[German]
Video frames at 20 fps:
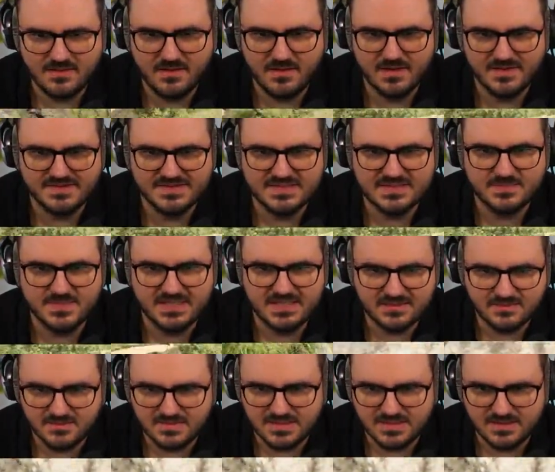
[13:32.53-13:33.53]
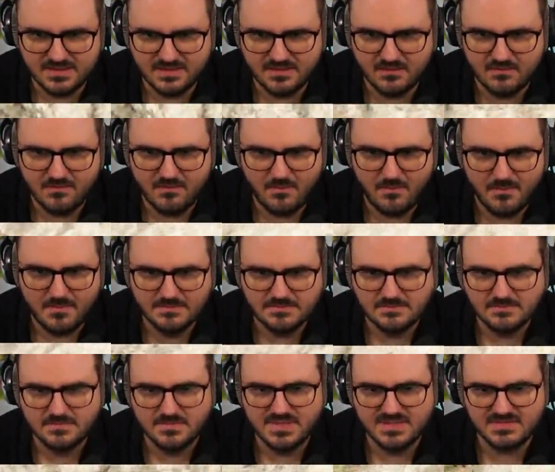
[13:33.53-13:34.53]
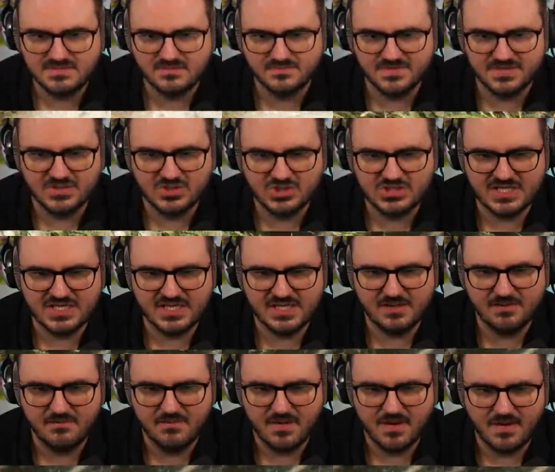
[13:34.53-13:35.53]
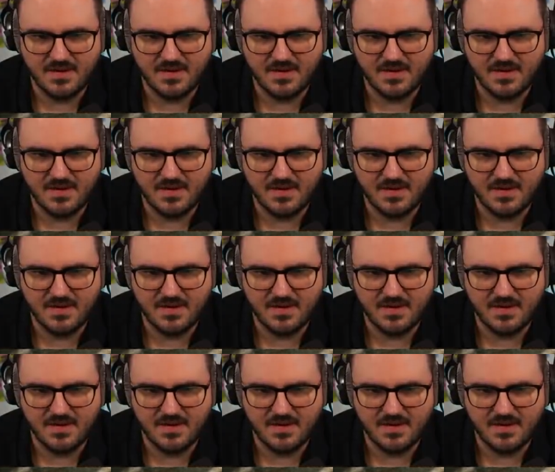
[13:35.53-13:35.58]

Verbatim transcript: dann setz mal hier noch einen hin. Hier so auf, auf den, den Stein. Stein? Ja,